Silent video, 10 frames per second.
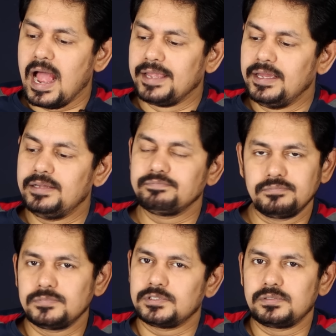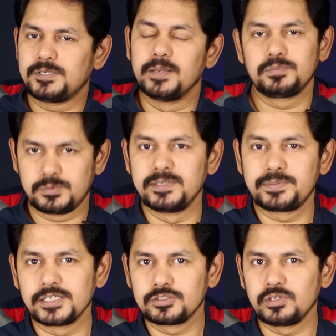ఐఏ
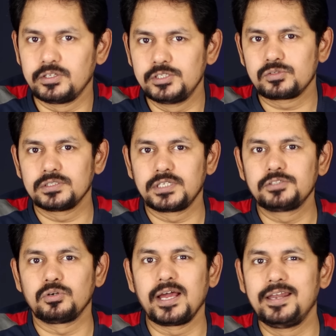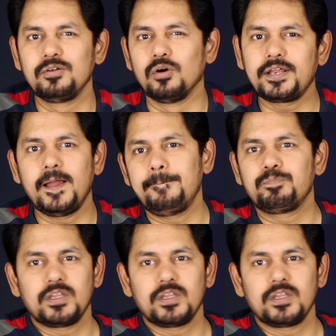స్పెసిఫికేషన్స్ తీసుకొస్తుందా చూడాలి నోకియా